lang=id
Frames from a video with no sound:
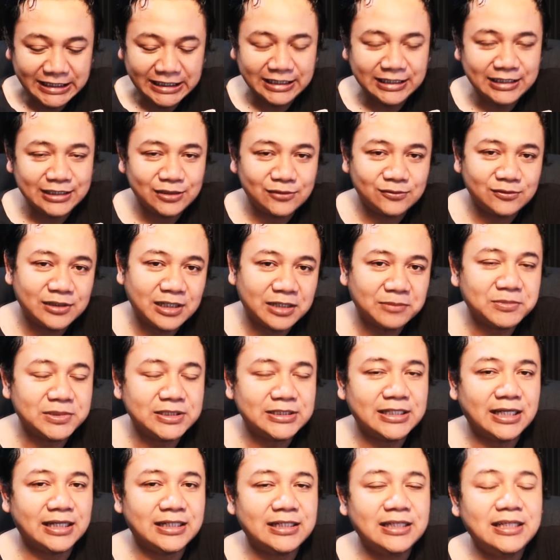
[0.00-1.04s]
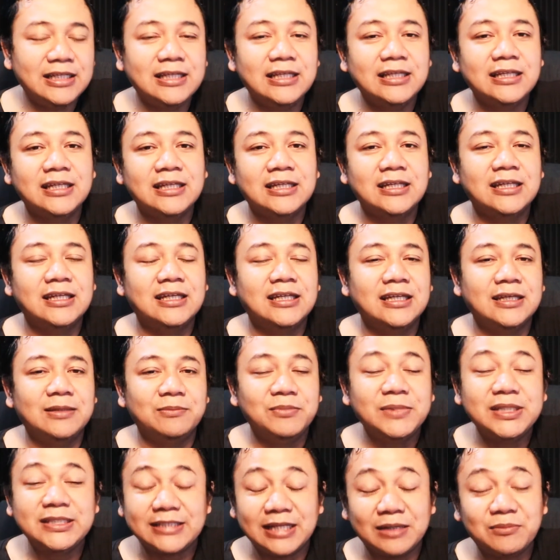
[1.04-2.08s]
Ini juga menjadi
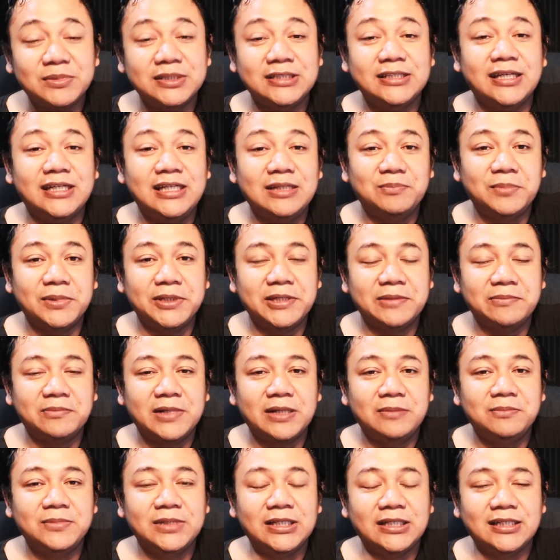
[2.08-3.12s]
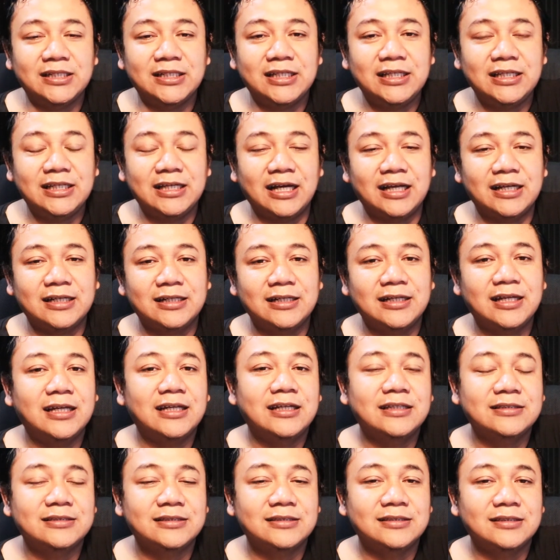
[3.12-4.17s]
bisa menjadi penyebab dinding
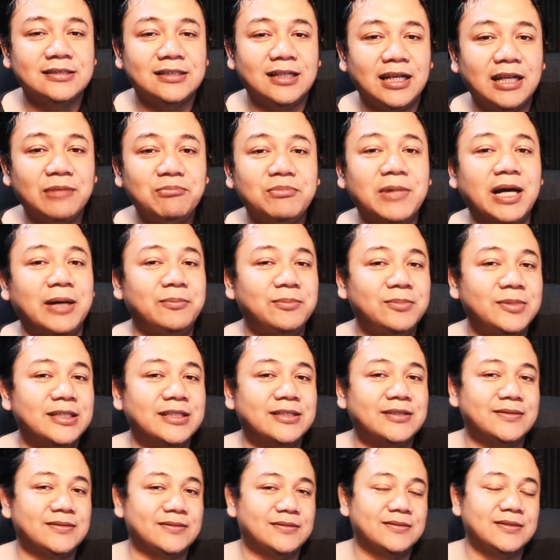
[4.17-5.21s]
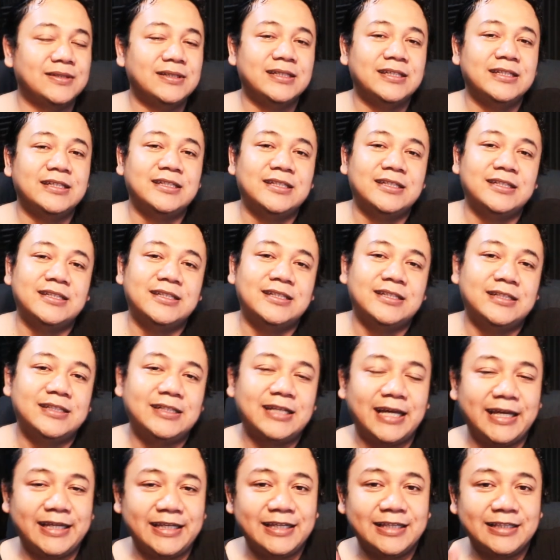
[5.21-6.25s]
Anda lembab gitu.
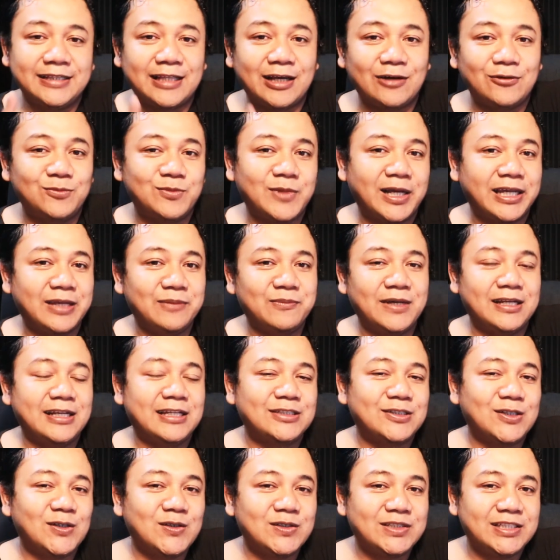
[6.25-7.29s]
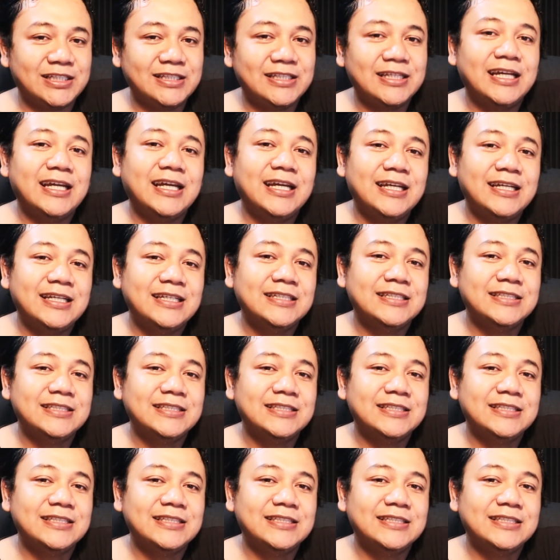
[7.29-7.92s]
Nah, ingin tahu bagaimana solusinya?